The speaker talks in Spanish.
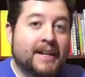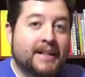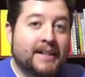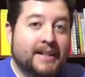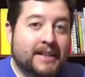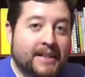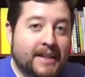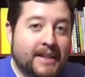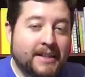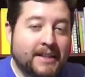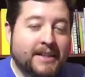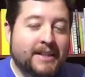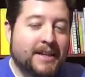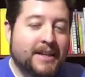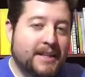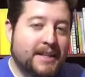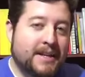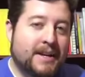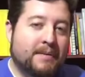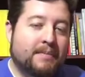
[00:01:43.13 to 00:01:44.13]
30
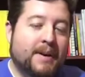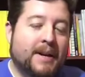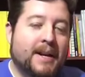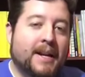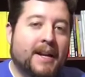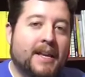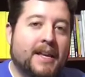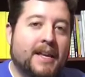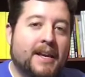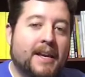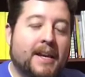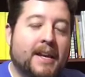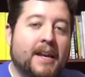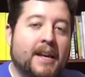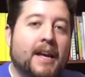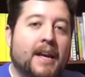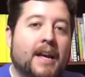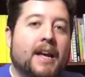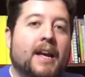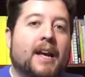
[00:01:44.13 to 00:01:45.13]
días para que
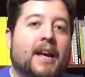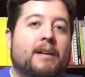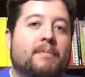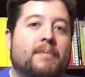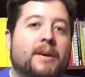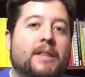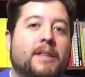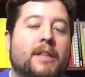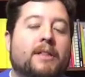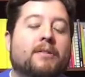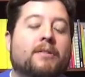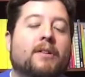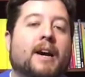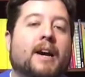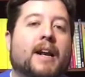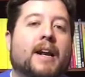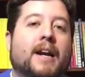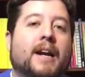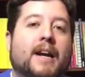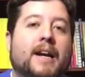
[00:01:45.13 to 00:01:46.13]
llegue el pedido a
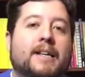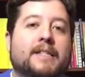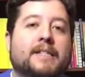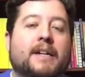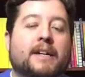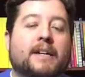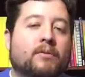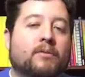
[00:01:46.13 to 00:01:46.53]
la casa